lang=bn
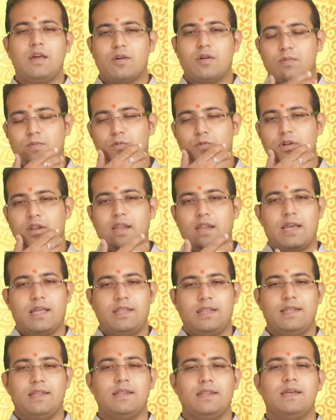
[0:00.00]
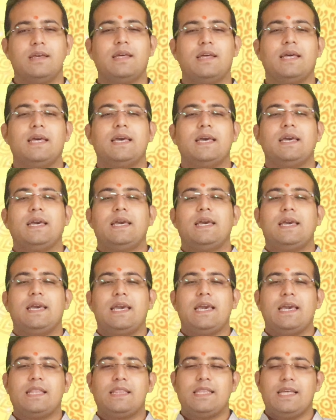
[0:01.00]
এরকম করে রেখে দিন
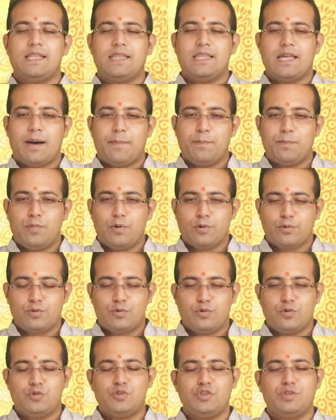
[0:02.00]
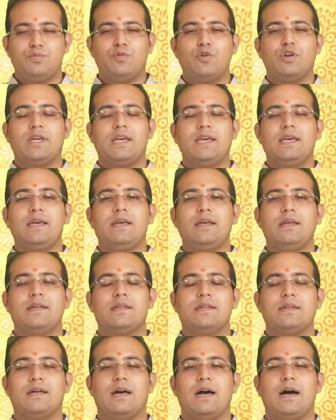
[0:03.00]
এতে দাম্পত্য জীবনে
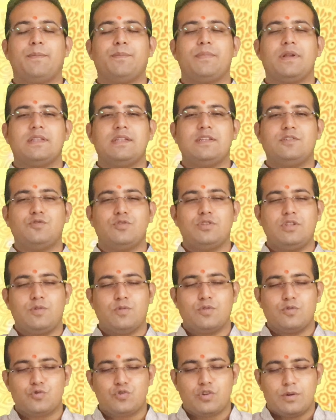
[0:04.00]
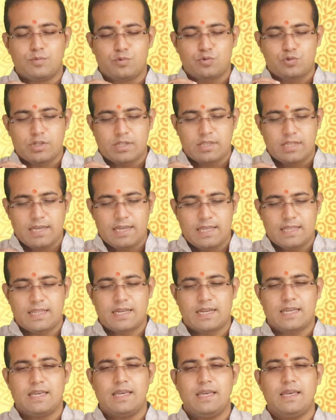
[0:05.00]
আপনাদের যদি কোনো সমস্যা থেকে
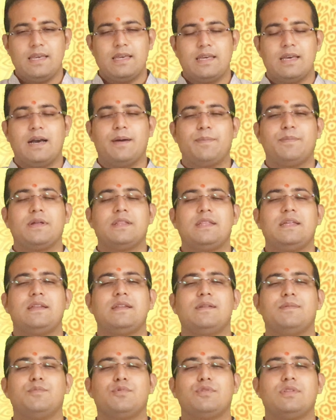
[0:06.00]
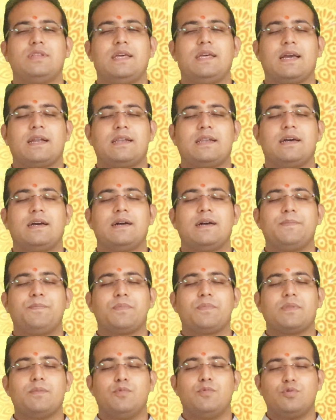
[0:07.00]
থাকে আপনাদের মধ্যে একটা
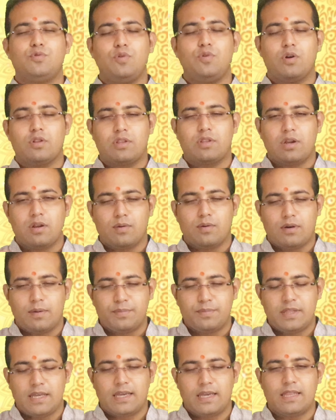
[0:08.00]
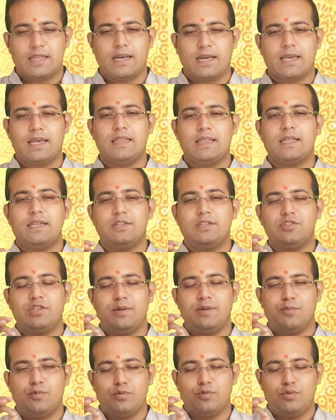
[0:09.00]
মধুরতার অভাব থেকে থাকে তাহলে
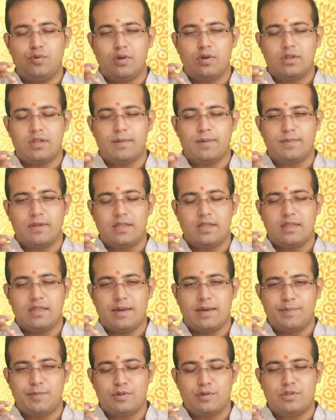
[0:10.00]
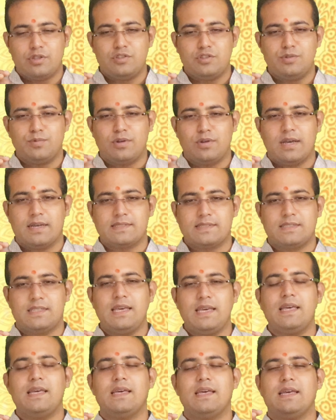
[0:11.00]
সেই মধুরতা আপনাদের দাম্পত্য জীবনে
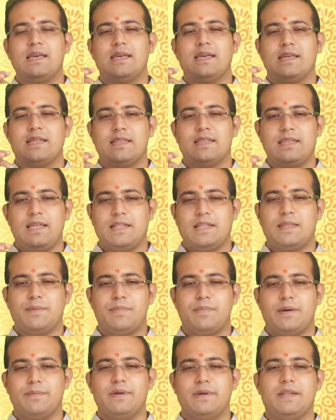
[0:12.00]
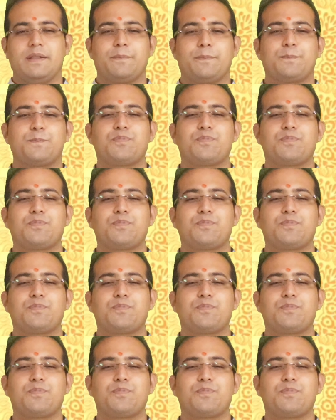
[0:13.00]
আসতে দেখতে পাবে